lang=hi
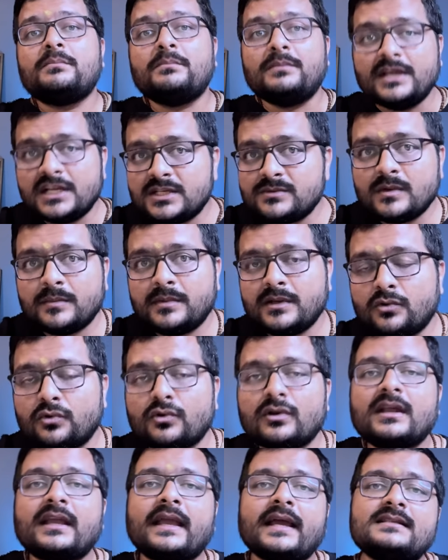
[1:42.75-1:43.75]
बीच में भी
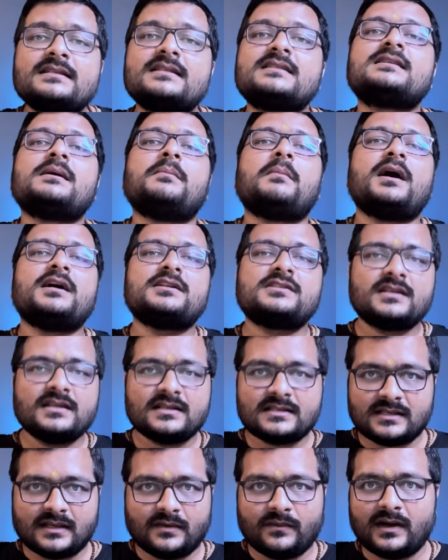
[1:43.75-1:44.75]
उन्होंने कैसे समाज की
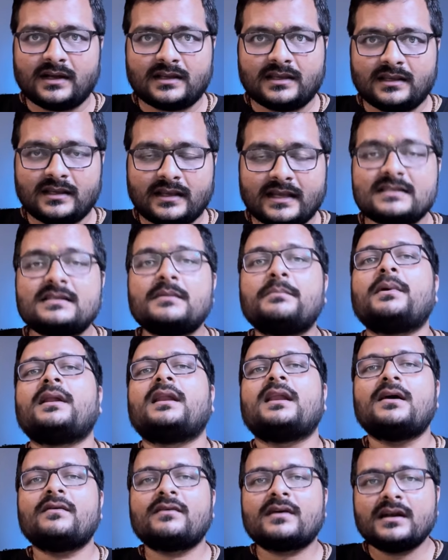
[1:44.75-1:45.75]
सेवा की कैसे
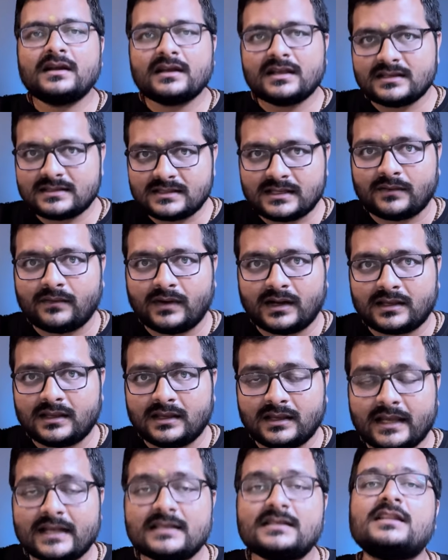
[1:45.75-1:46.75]
पर्यावरण की सेवा की
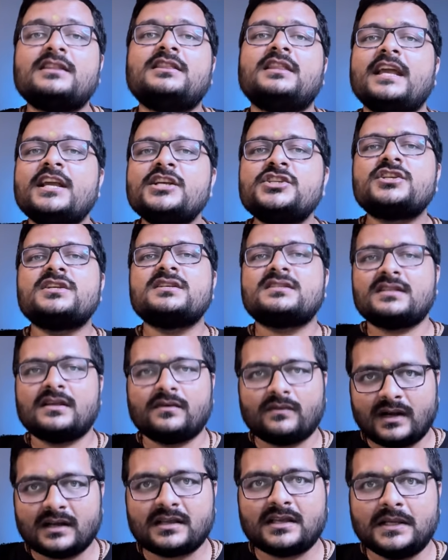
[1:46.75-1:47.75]
कैसे देश की
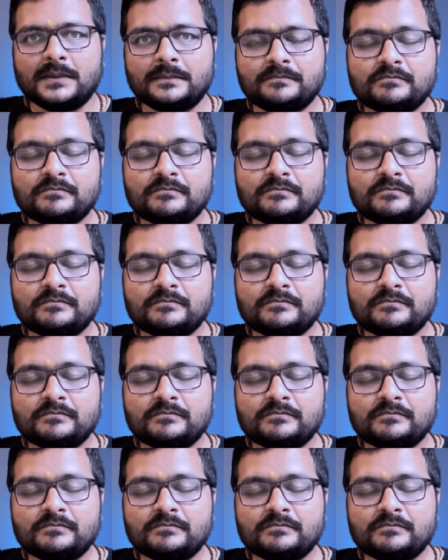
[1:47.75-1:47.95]
सेवा की